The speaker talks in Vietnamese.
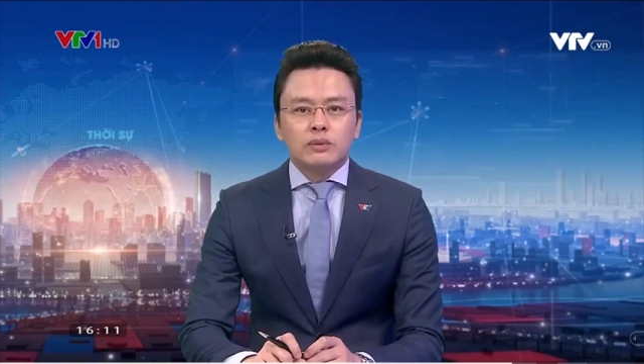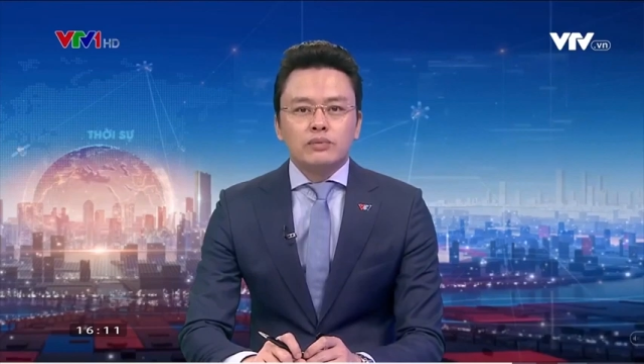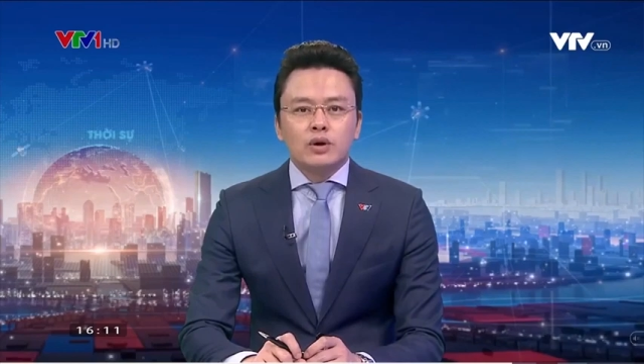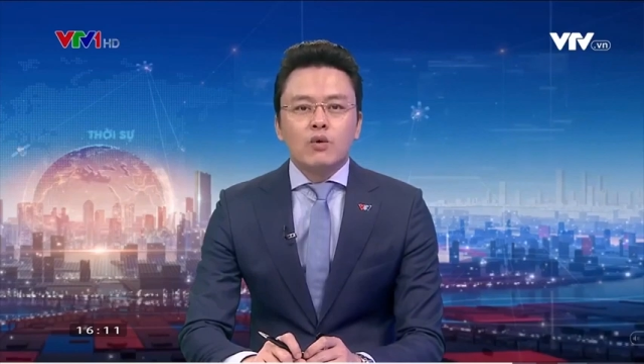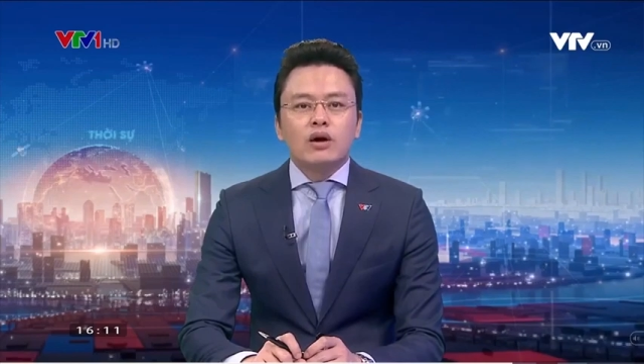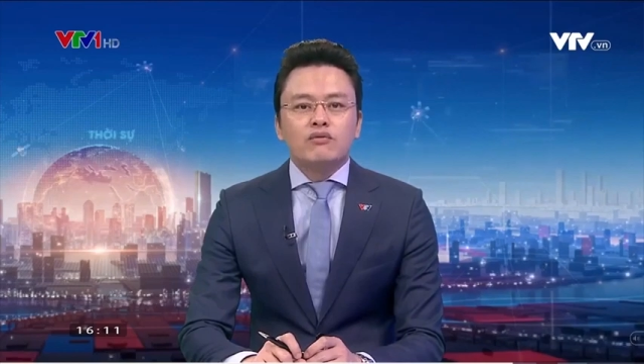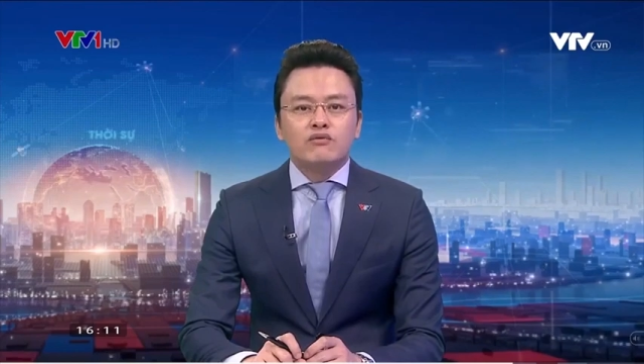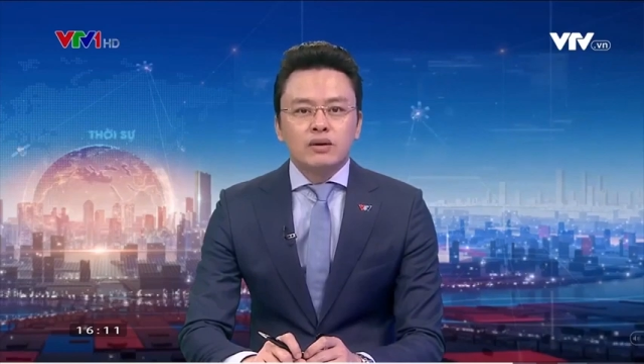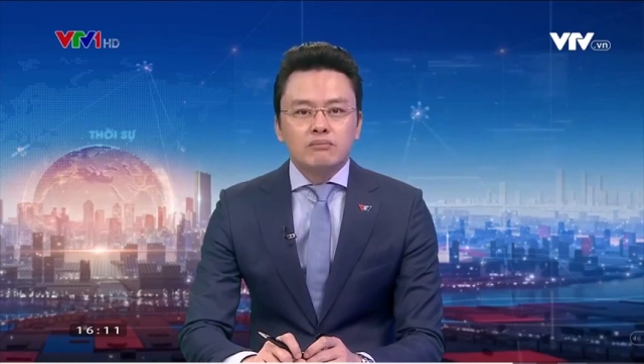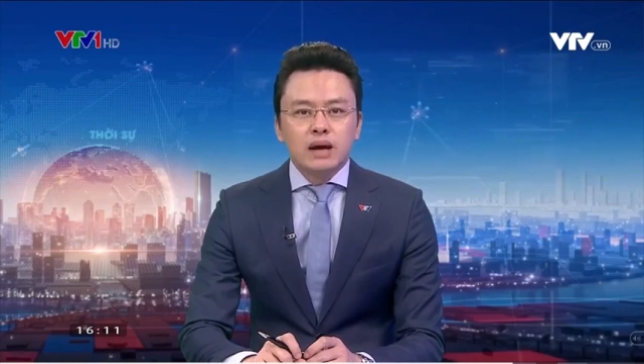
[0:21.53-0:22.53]
tập hoặc
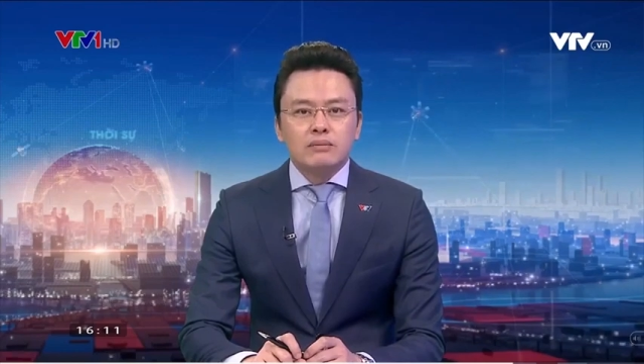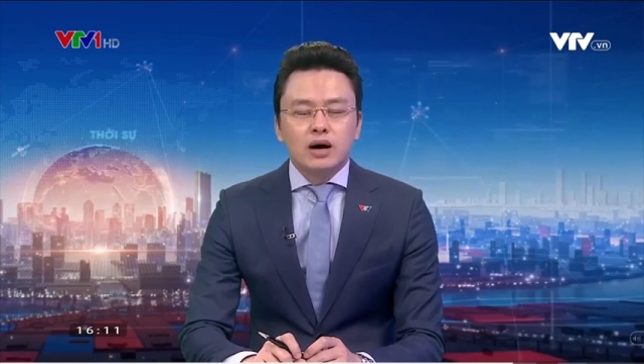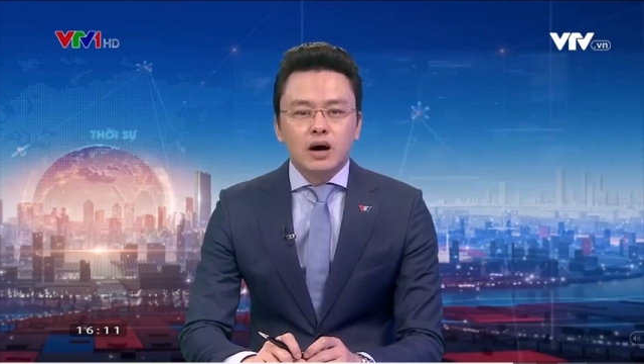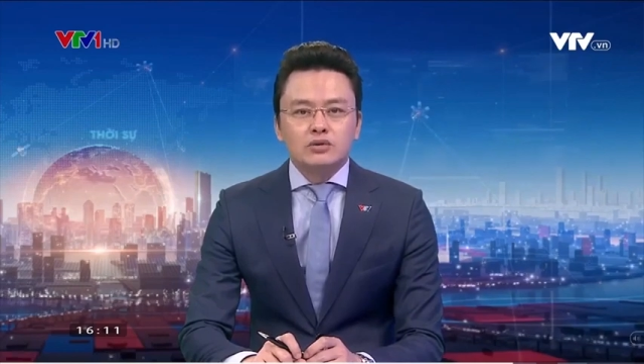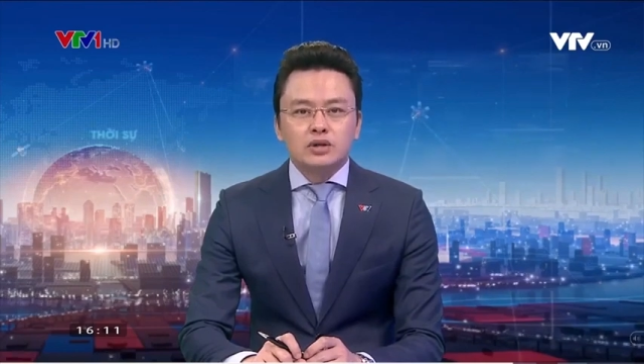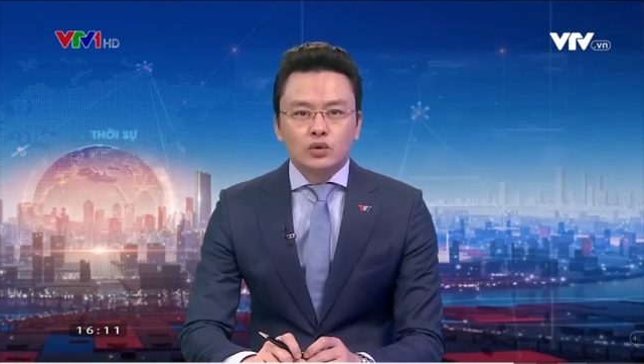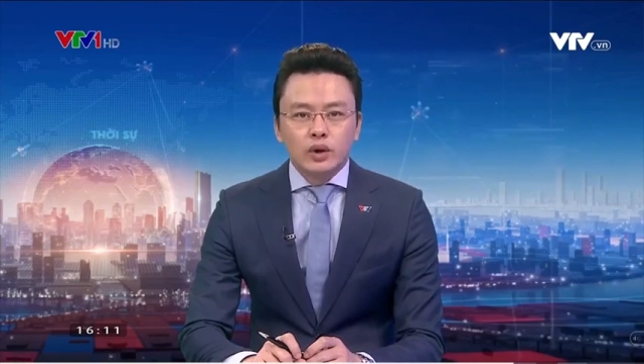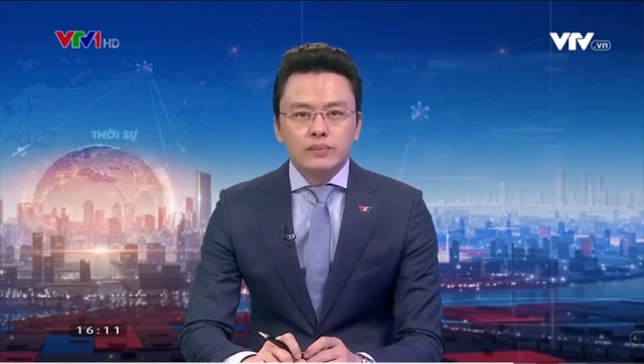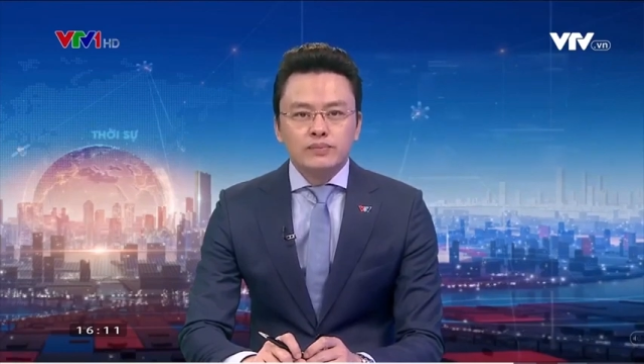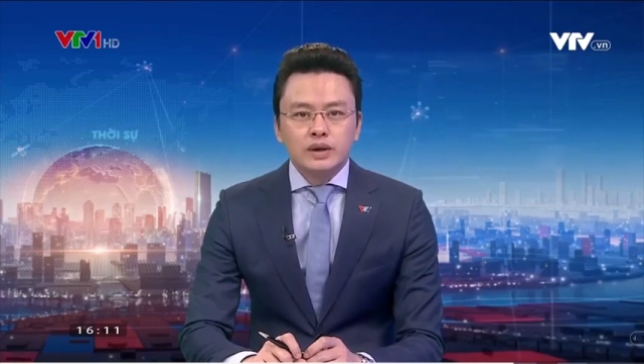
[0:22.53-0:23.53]
phần mềm học trực
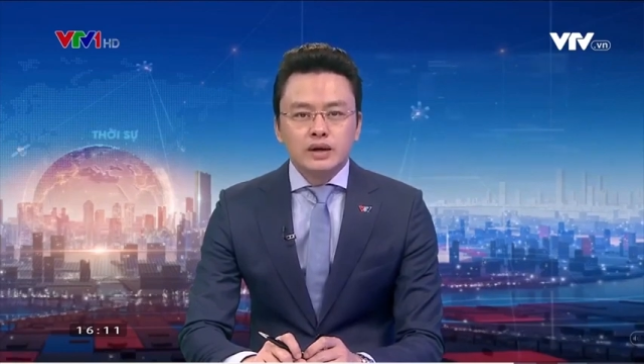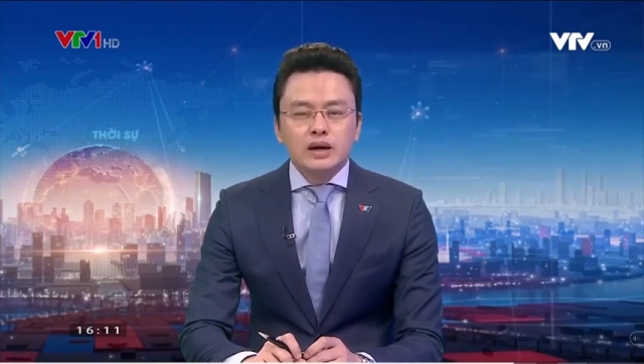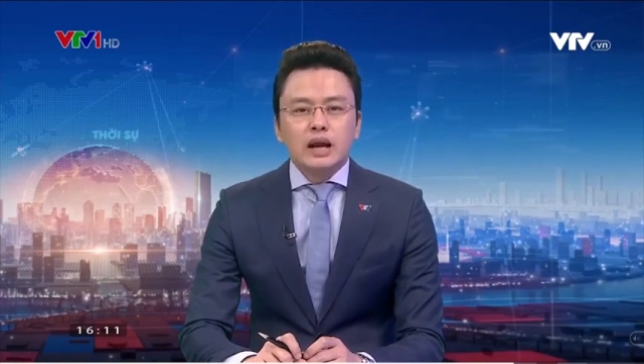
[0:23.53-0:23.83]
tuyến.